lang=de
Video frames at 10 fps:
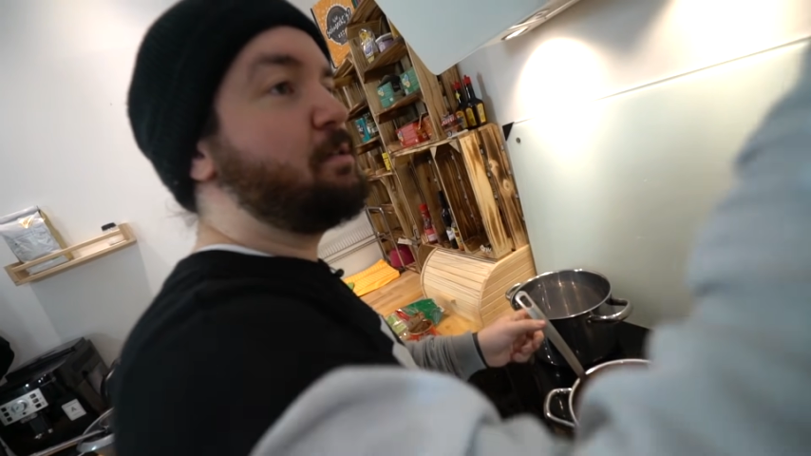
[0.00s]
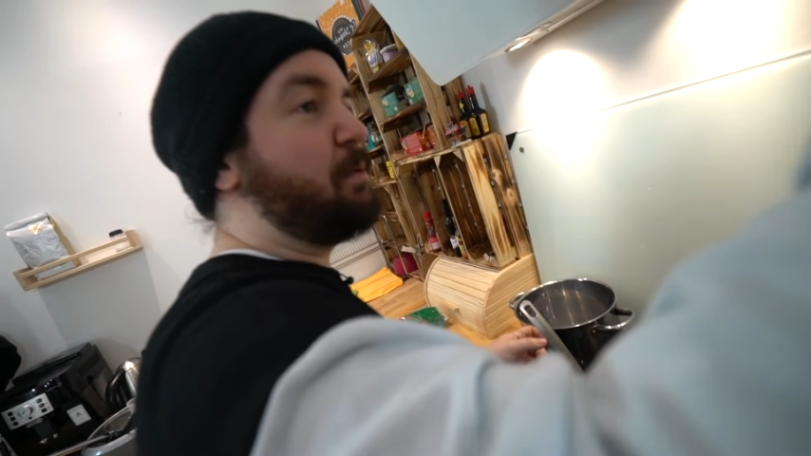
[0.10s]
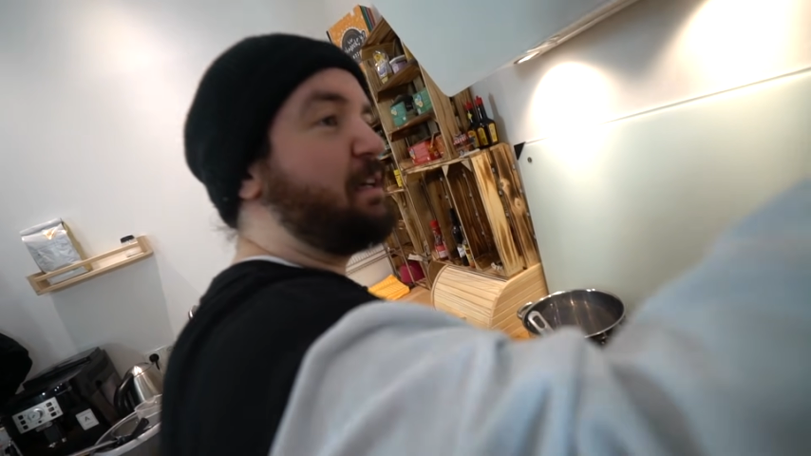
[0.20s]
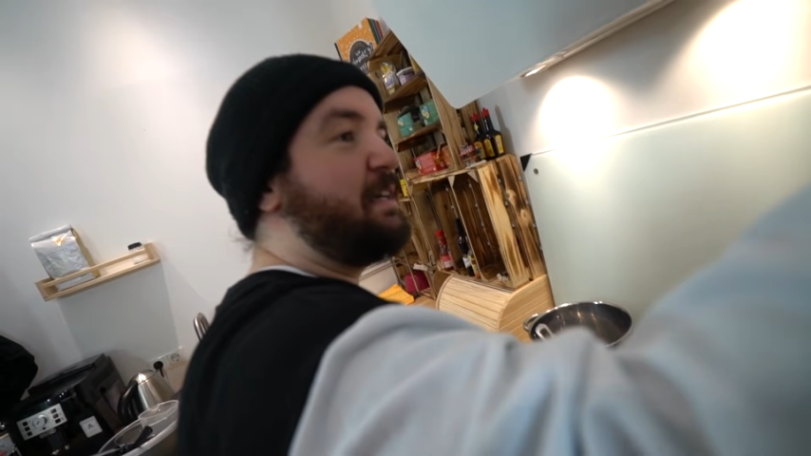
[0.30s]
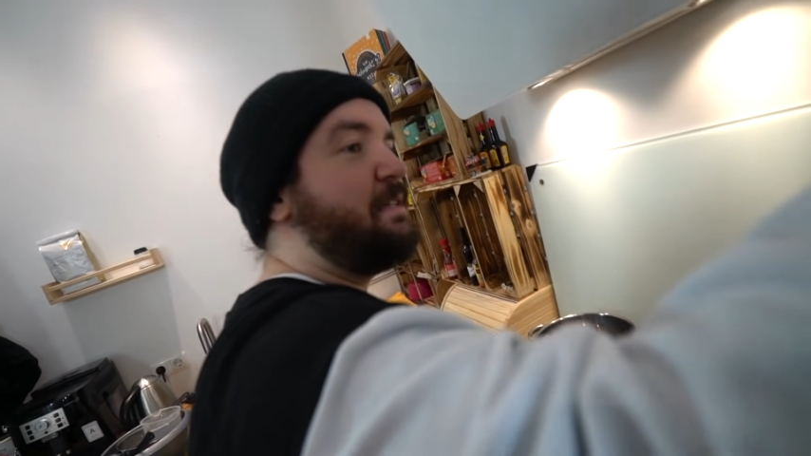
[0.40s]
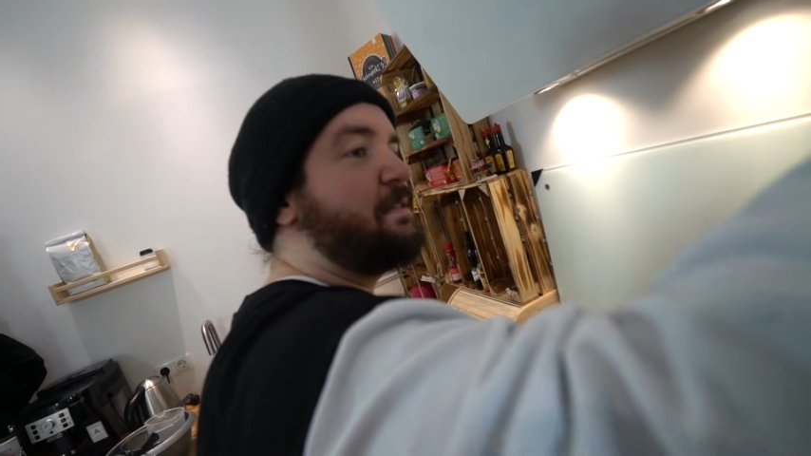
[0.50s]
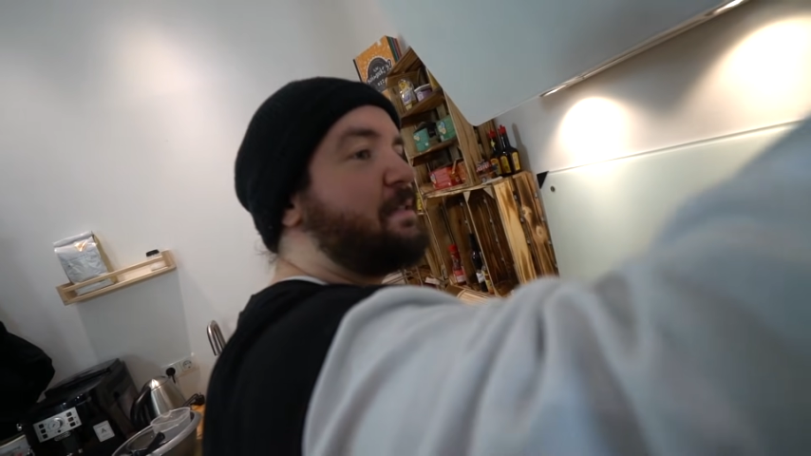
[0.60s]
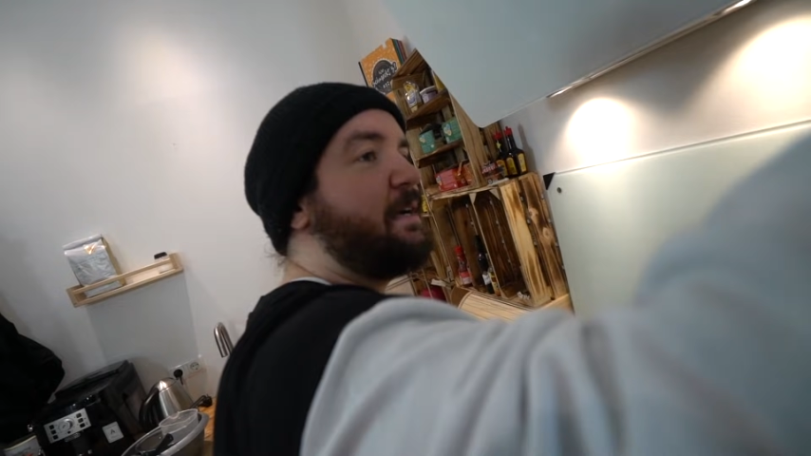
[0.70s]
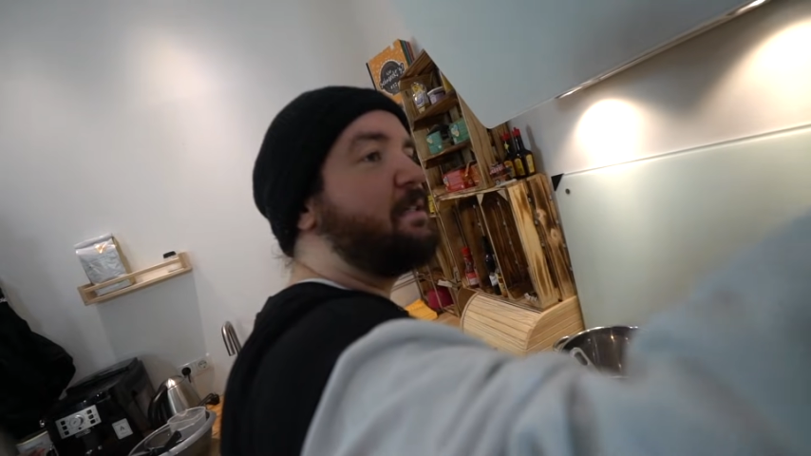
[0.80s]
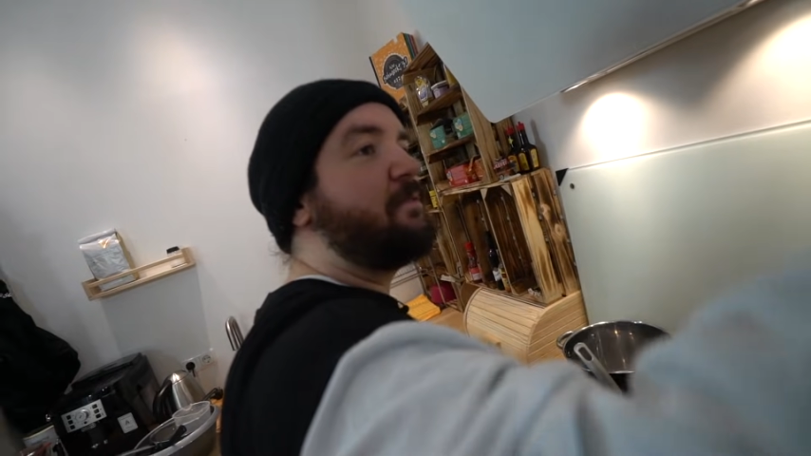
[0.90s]
Ich bin ein riesen
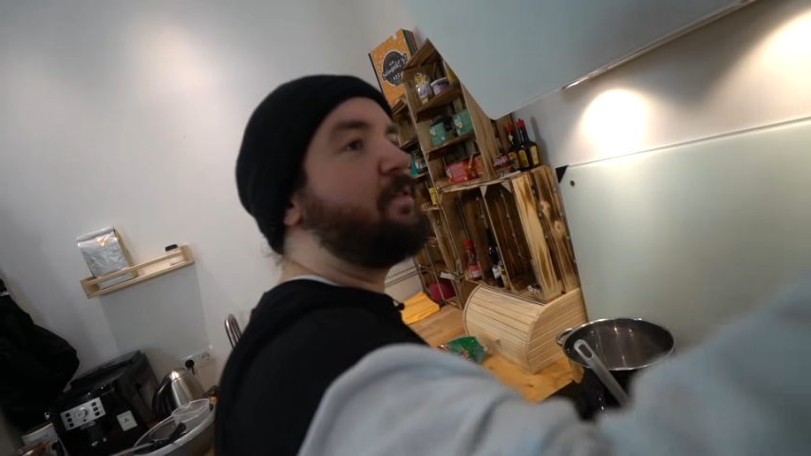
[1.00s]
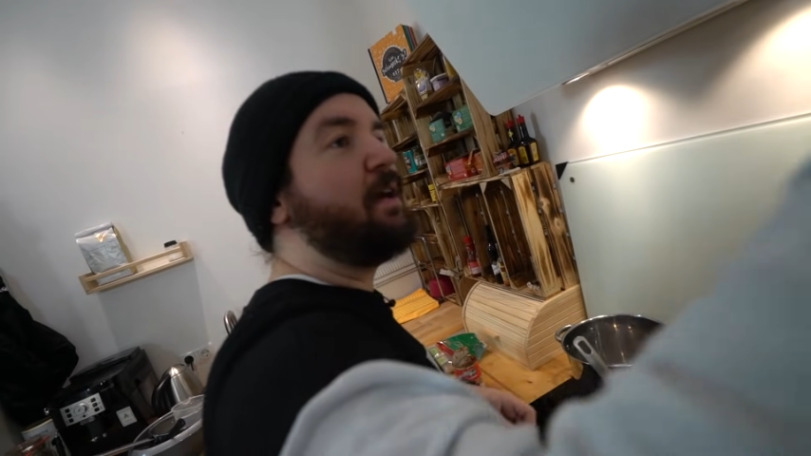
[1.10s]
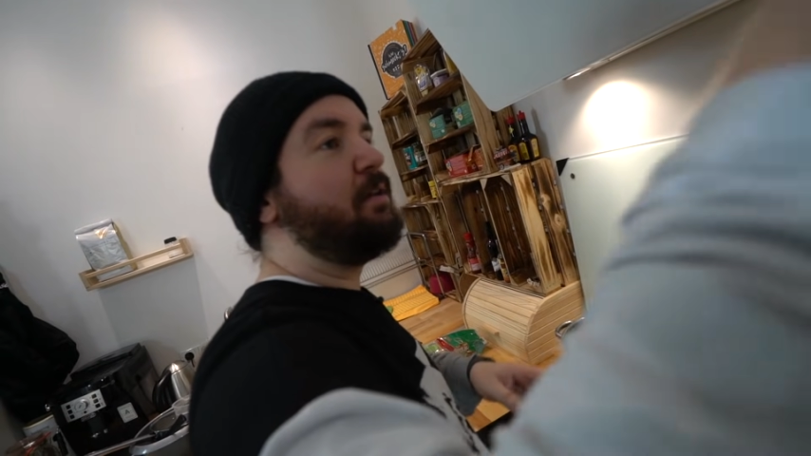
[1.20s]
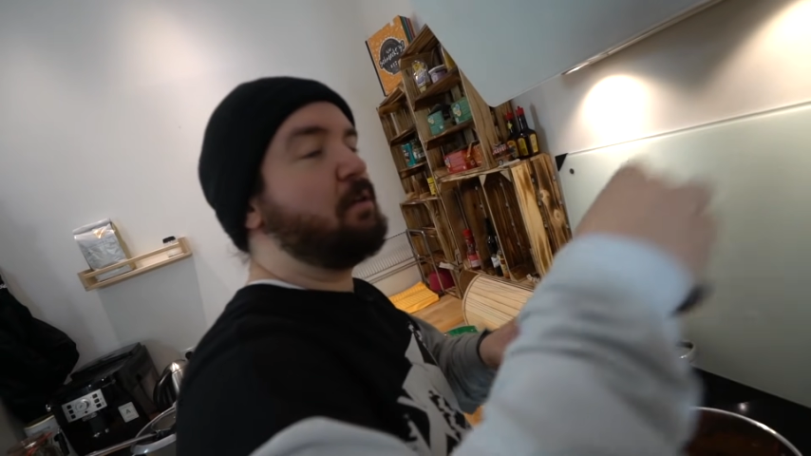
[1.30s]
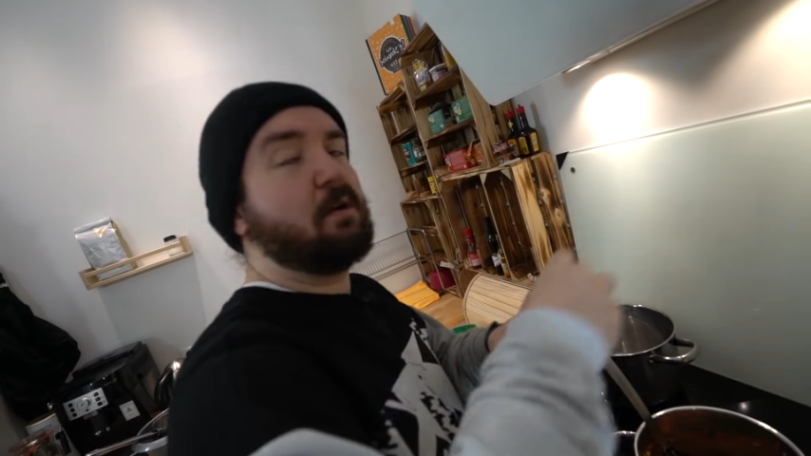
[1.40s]
Salzfan.